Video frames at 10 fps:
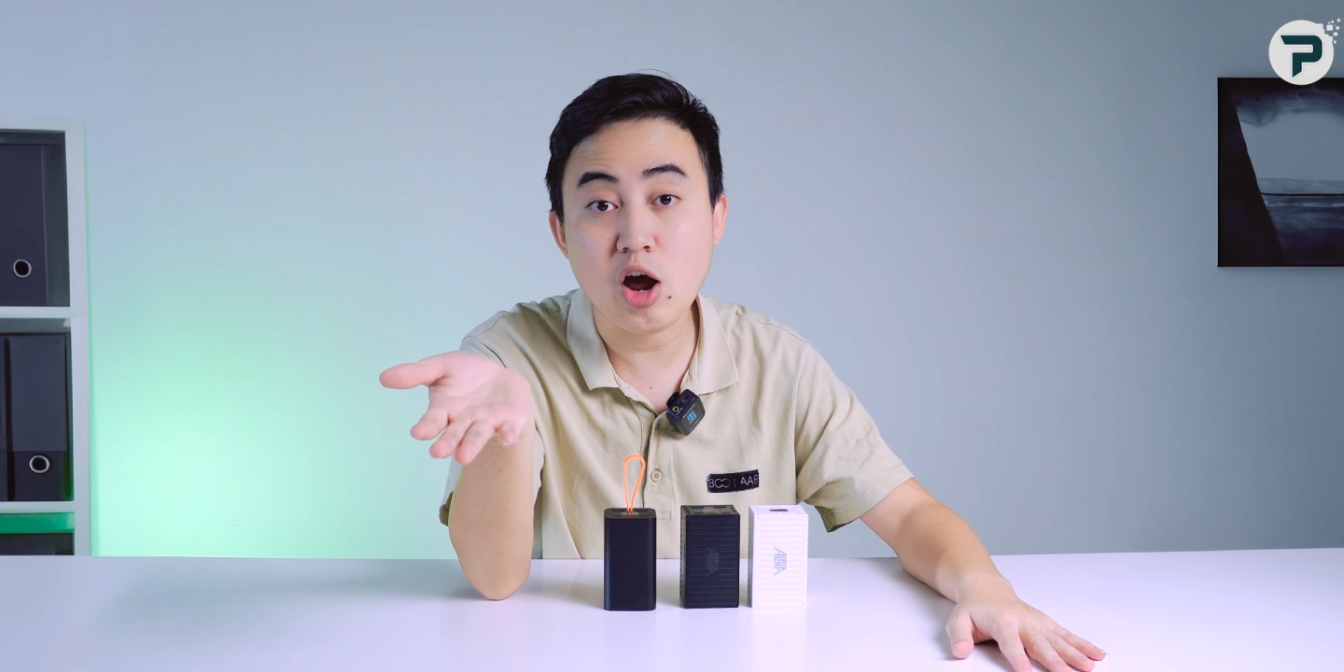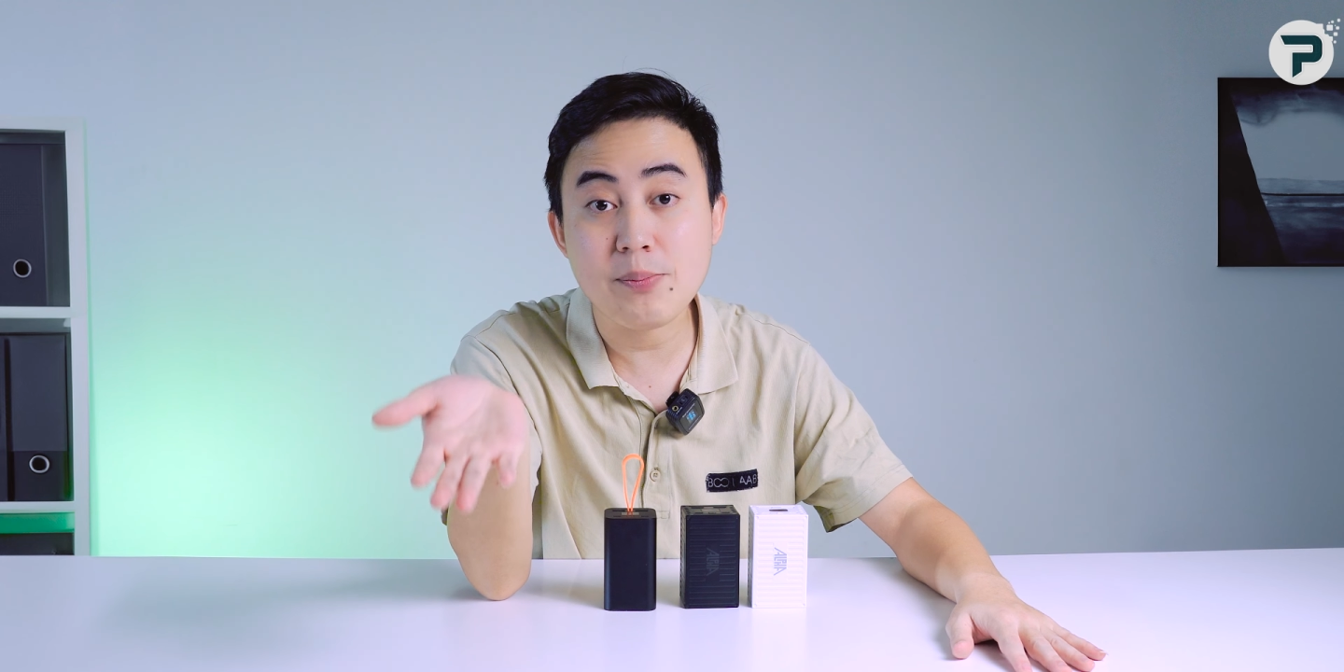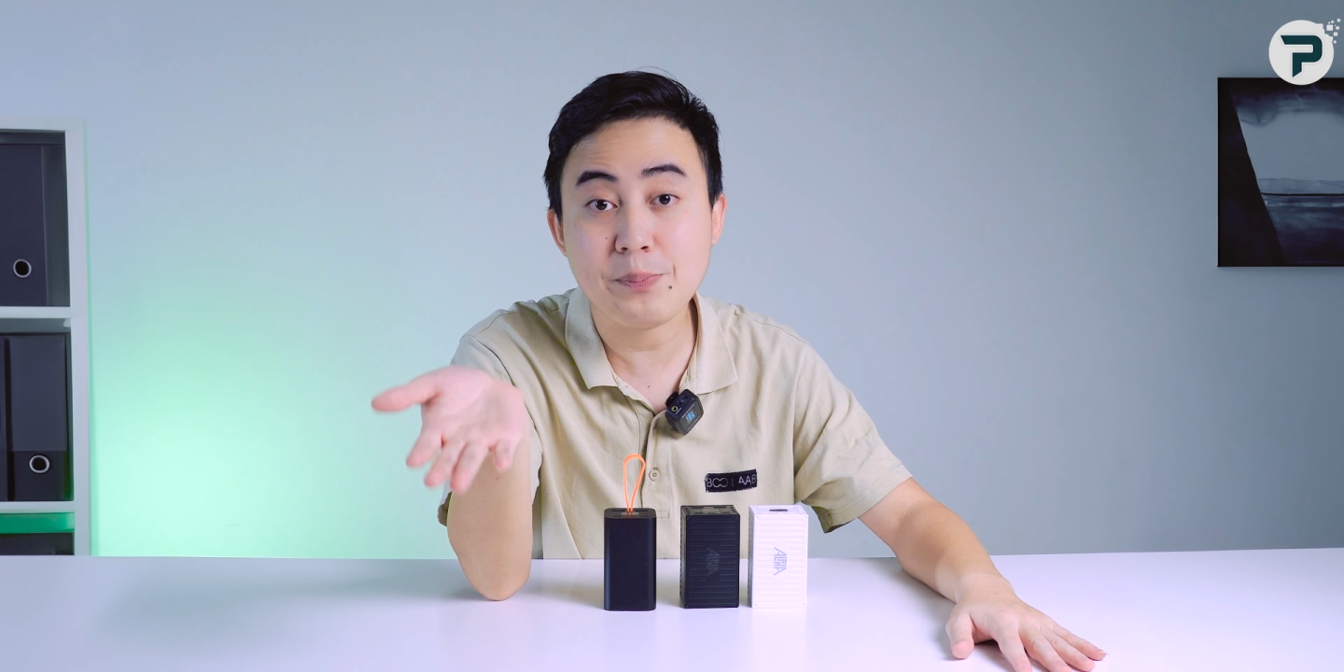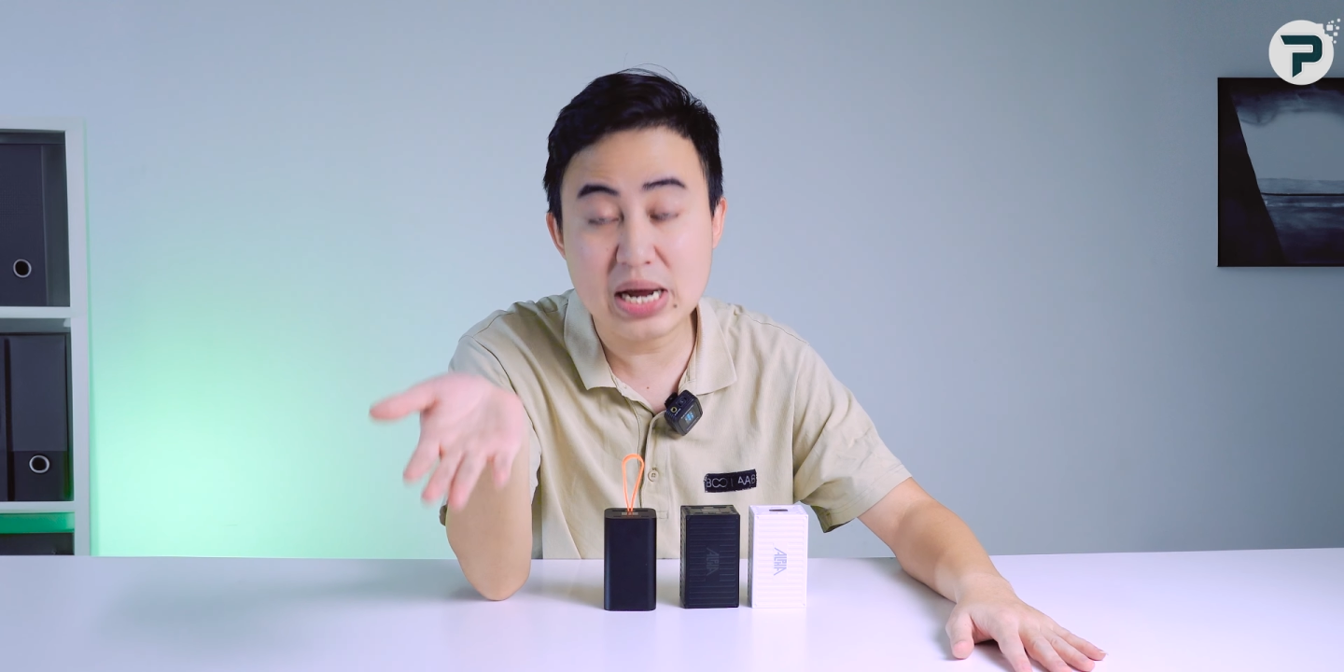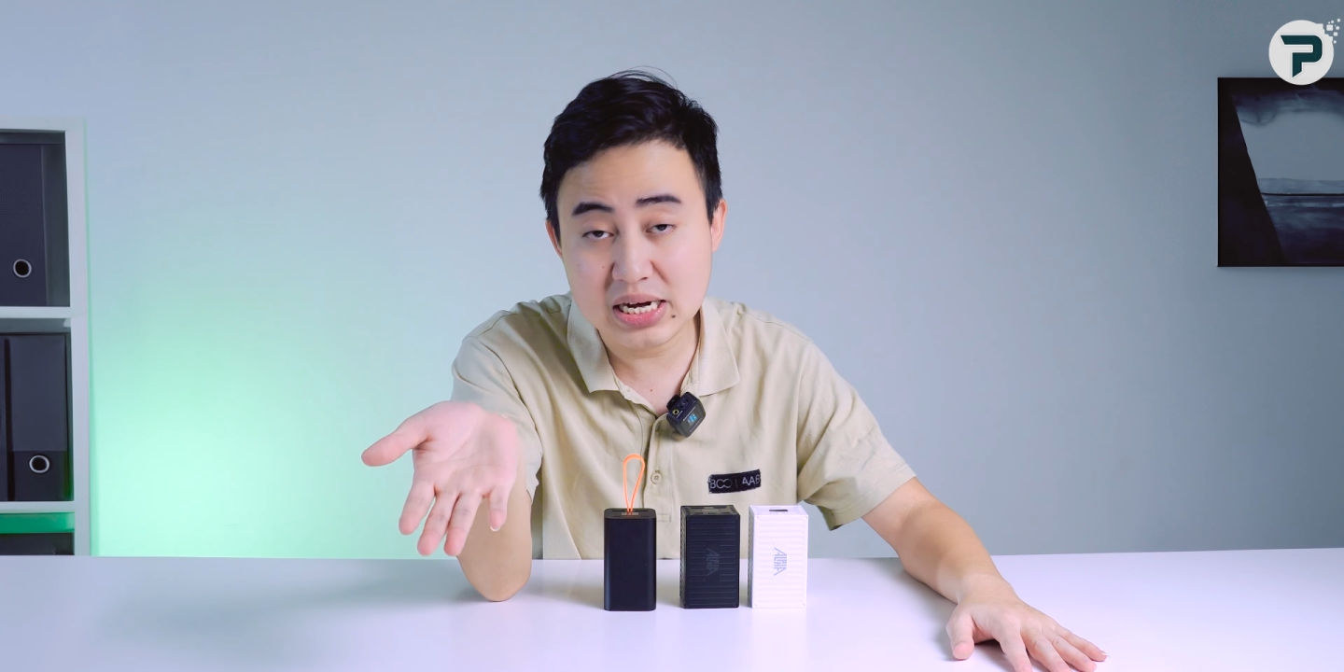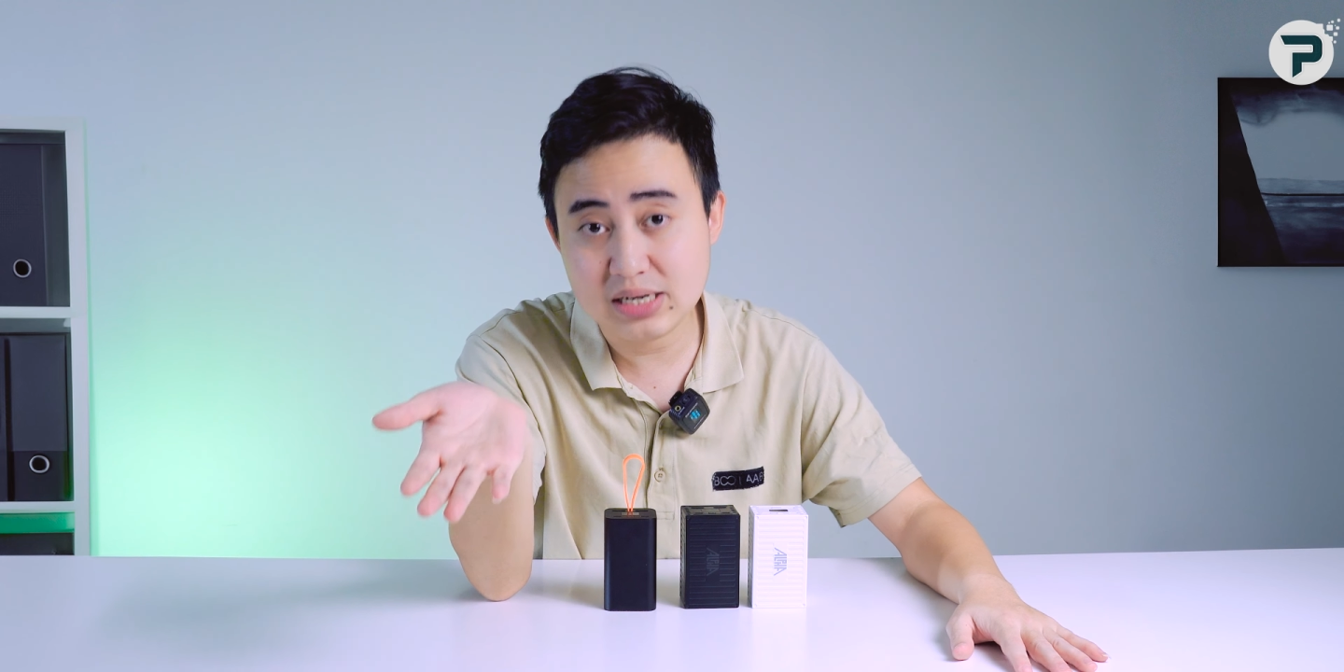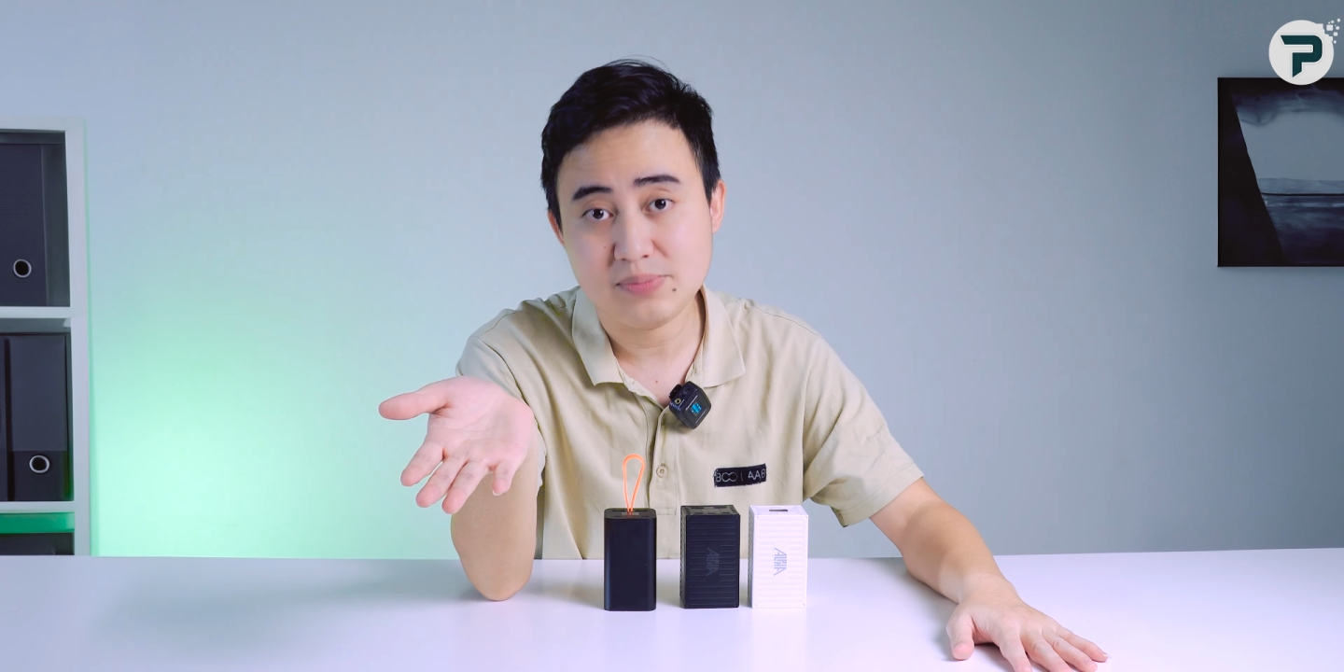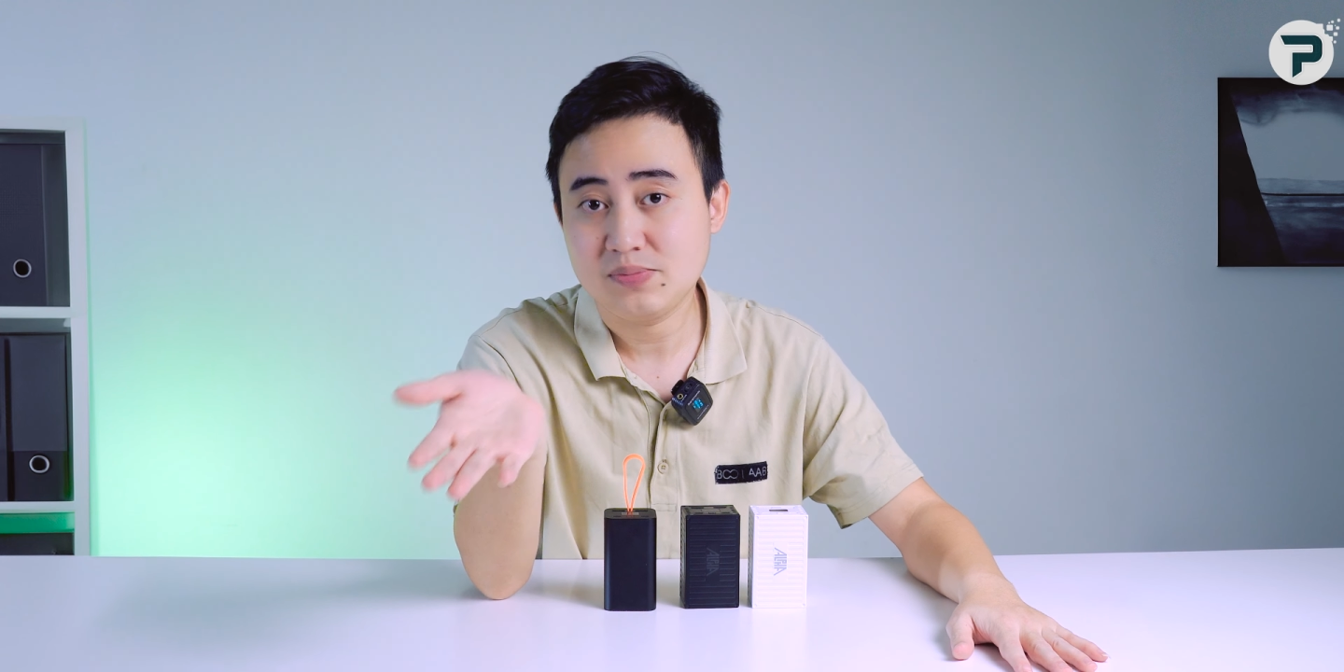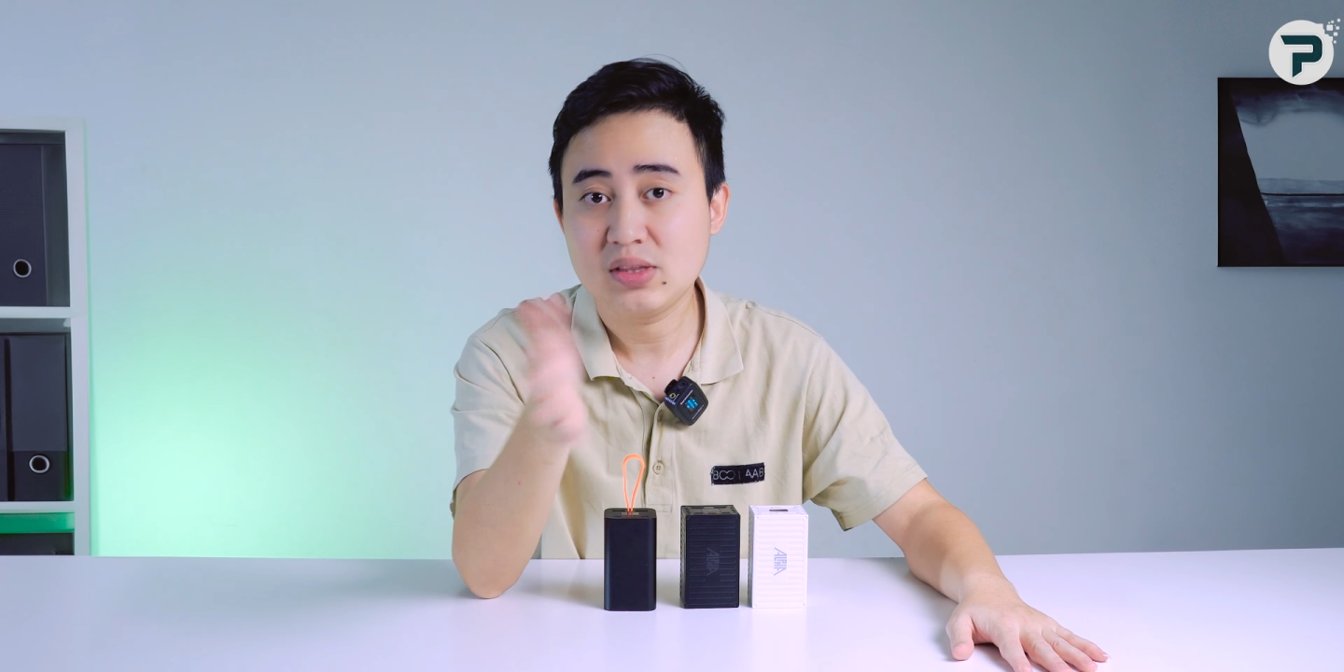lõi pin